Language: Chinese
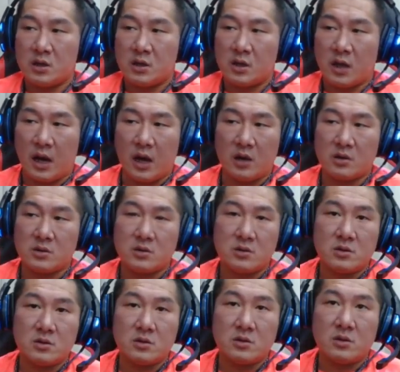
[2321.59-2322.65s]
好，
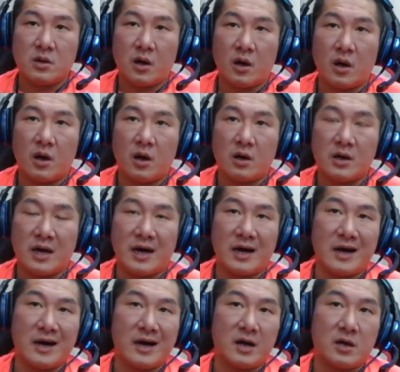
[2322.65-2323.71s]
哦，
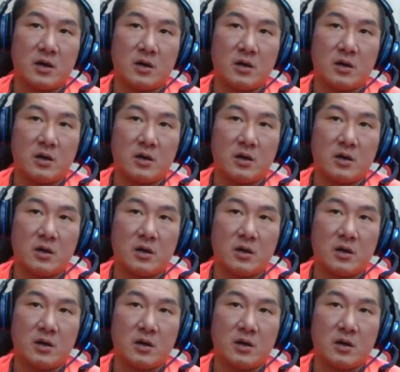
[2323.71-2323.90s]
那